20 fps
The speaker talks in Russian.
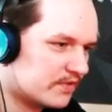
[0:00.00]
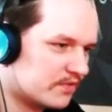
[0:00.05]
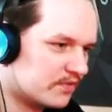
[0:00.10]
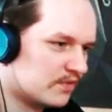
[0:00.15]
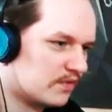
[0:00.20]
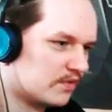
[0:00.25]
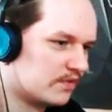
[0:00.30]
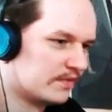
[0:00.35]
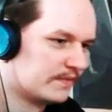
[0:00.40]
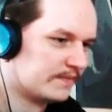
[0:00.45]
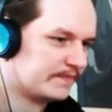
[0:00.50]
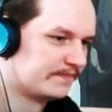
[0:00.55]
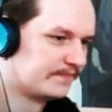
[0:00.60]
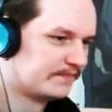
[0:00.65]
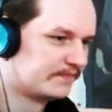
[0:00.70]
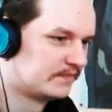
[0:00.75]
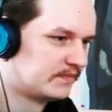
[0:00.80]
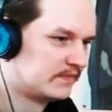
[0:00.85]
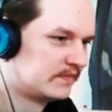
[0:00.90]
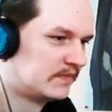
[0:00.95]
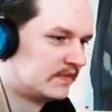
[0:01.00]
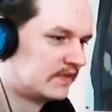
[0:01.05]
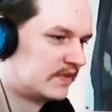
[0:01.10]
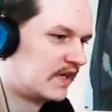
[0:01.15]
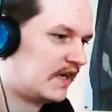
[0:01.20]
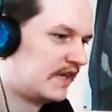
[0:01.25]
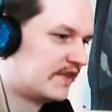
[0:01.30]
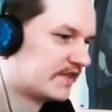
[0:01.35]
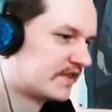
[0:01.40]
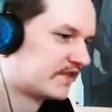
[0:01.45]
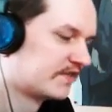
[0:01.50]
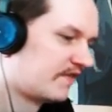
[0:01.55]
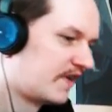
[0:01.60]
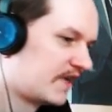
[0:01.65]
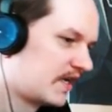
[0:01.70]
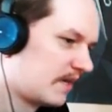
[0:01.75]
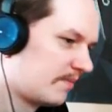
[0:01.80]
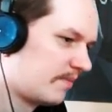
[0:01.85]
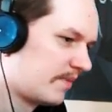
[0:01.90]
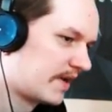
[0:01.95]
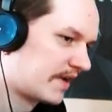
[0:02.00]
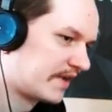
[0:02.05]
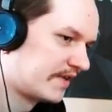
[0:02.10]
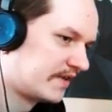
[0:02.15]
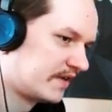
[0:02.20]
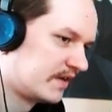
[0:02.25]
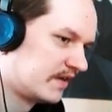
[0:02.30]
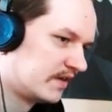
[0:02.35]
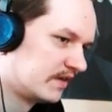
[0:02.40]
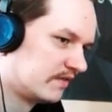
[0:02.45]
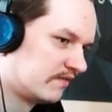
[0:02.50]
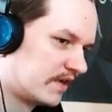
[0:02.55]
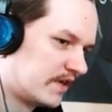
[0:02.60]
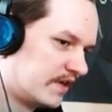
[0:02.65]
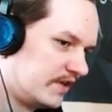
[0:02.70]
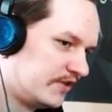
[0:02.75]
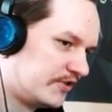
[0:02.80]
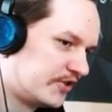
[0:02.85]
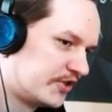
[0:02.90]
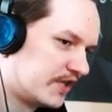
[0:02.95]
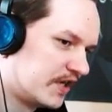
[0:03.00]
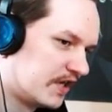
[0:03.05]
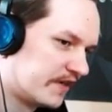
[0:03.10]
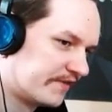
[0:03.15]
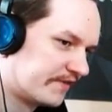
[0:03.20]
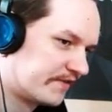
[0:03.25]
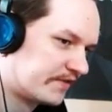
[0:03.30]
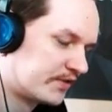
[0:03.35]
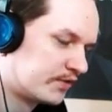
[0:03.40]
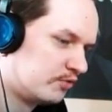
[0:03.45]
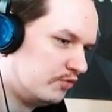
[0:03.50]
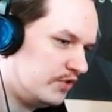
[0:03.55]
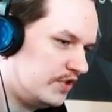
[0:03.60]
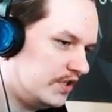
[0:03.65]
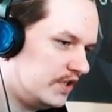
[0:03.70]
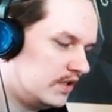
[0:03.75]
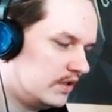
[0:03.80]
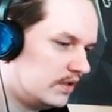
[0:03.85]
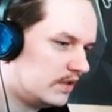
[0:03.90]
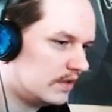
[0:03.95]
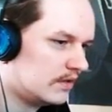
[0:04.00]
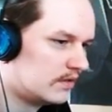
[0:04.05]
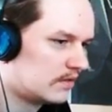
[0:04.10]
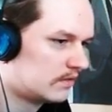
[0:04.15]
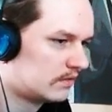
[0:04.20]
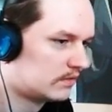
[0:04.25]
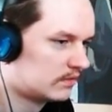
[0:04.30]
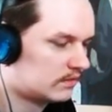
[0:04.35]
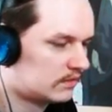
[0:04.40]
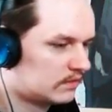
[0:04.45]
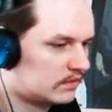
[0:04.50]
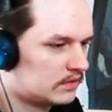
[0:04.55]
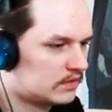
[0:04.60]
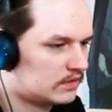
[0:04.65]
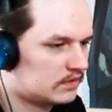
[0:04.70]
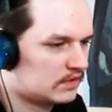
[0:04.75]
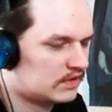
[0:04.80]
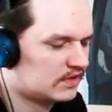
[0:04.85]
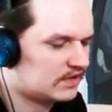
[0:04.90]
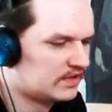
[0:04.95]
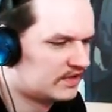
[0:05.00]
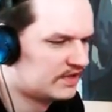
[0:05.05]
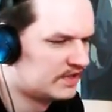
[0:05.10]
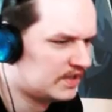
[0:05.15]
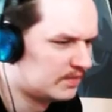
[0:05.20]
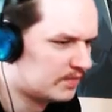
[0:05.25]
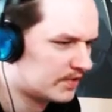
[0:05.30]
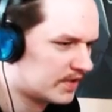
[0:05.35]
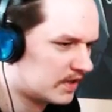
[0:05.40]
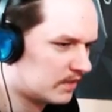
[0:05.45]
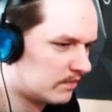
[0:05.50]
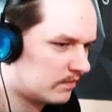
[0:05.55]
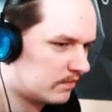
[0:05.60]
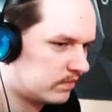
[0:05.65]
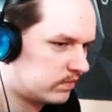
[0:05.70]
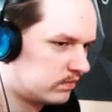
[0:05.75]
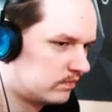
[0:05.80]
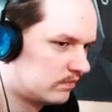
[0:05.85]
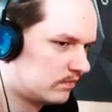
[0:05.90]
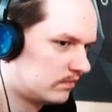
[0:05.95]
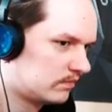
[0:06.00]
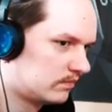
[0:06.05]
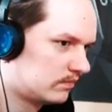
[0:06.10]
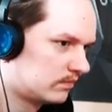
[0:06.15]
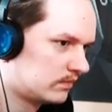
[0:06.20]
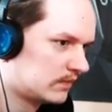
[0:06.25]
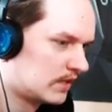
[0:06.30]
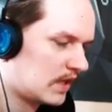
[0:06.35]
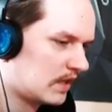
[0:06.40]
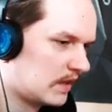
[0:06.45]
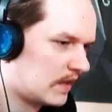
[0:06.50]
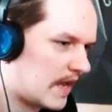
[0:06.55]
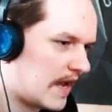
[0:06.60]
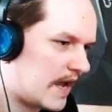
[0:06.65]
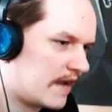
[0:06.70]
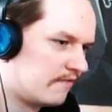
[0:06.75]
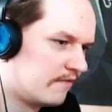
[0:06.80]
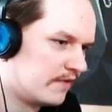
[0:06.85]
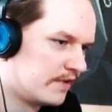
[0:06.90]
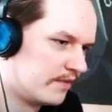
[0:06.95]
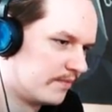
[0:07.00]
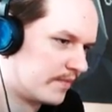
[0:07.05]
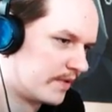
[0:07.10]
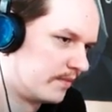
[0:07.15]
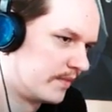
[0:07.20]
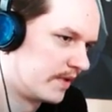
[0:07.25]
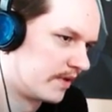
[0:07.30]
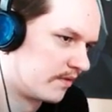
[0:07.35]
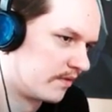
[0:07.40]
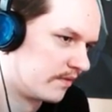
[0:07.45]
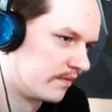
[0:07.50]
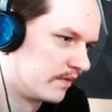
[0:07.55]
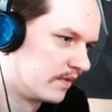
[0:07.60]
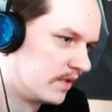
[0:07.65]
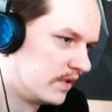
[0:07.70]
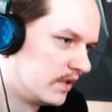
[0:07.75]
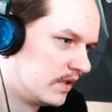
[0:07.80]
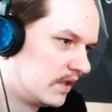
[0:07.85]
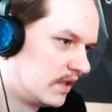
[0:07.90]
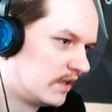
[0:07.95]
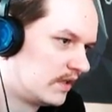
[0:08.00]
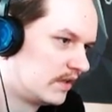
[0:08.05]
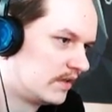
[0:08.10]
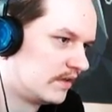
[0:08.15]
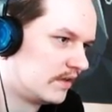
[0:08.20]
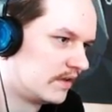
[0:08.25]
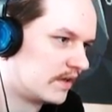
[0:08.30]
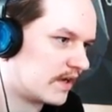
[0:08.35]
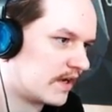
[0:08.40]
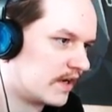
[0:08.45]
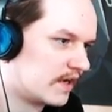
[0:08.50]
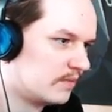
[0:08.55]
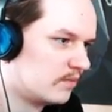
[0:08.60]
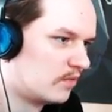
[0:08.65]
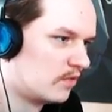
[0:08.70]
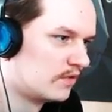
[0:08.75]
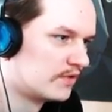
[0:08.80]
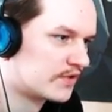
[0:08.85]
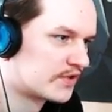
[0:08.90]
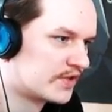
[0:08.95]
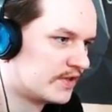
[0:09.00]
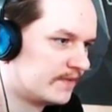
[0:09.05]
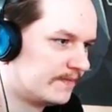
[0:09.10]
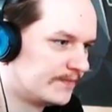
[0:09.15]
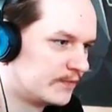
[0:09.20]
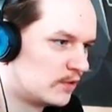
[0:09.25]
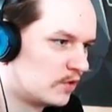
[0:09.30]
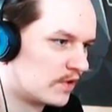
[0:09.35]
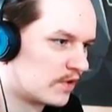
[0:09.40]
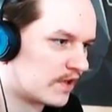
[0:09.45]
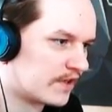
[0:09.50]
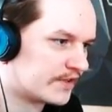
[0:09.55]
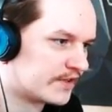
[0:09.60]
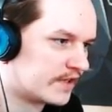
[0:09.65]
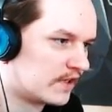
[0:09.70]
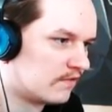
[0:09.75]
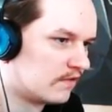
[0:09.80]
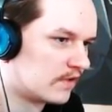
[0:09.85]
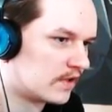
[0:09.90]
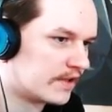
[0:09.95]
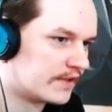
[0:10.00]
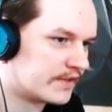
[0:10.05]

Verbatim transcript: быть у него какая-то своя партия, в отличие от студийной. Типа там на лайвах, например, он играет больше. Но ну, а красава,